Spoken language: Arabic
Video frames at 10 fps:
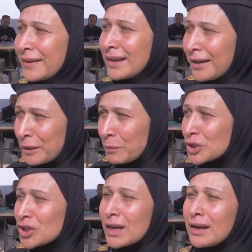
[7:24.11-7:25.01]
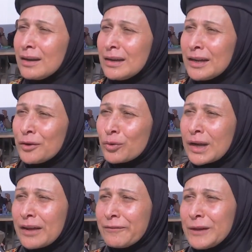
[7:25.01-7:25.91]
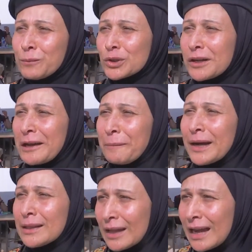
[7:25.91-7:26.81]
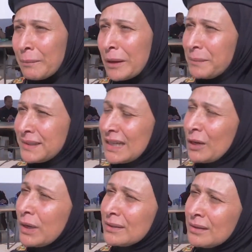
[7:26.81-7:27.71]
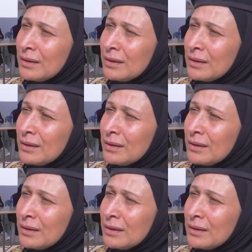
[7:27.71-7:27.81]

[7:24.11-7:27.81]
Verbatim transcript: فتحنا مجال لأنه كان في مطالبات دائما بالسنوات